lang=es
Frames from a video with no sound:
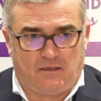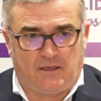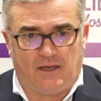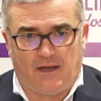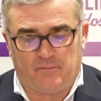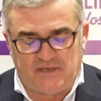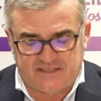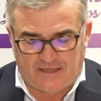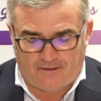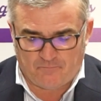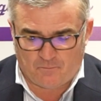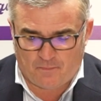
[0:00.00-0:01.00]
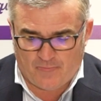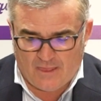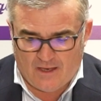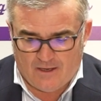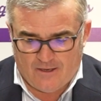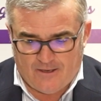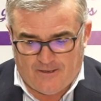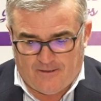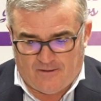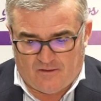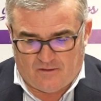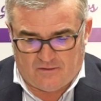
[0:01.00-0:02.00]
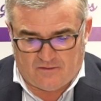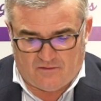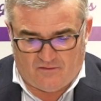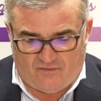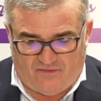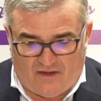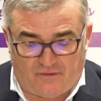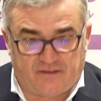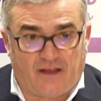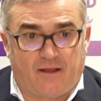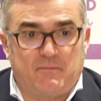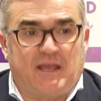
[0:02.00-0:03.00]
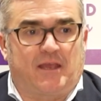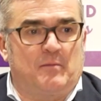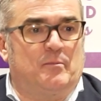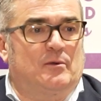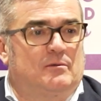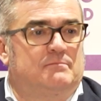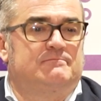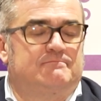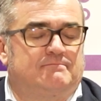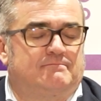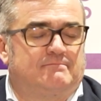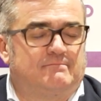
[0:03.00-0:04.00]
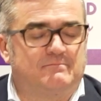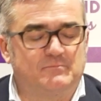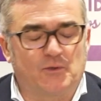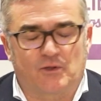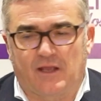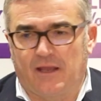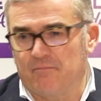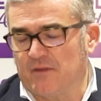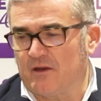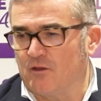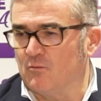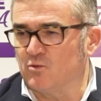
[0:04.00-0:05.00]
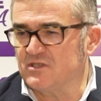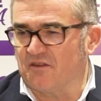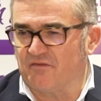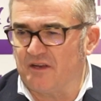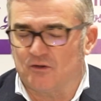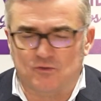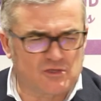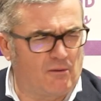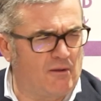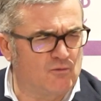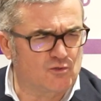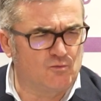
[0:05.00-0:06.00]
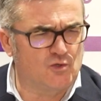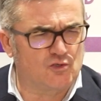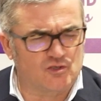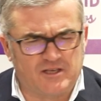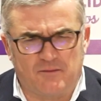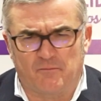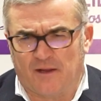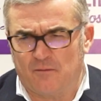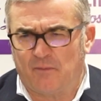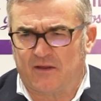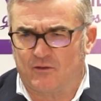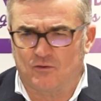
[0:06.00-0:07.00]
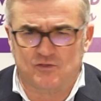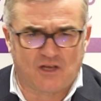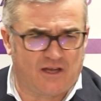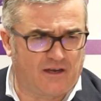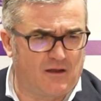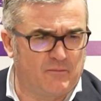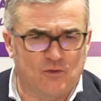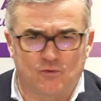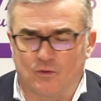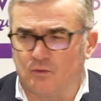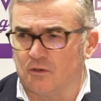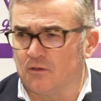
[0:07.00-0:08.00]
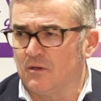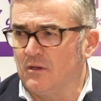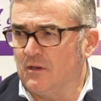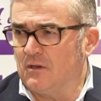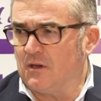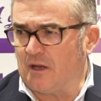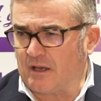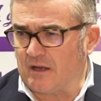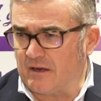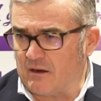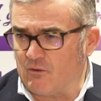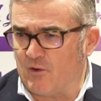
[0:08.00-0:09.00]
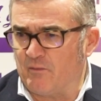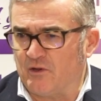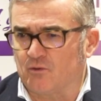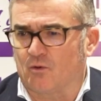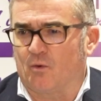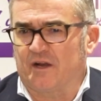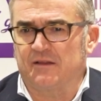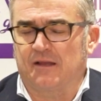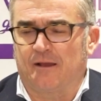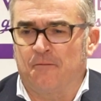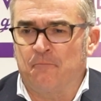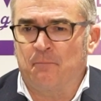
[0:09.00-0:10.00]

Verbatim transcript: y en la pista. Felicitar a mi equipo porque han tenido mucha fe. Nosotros hablamos mucho siempre, el partido no se gana en el minuto uno, hay que ganarlo en el minuto 40.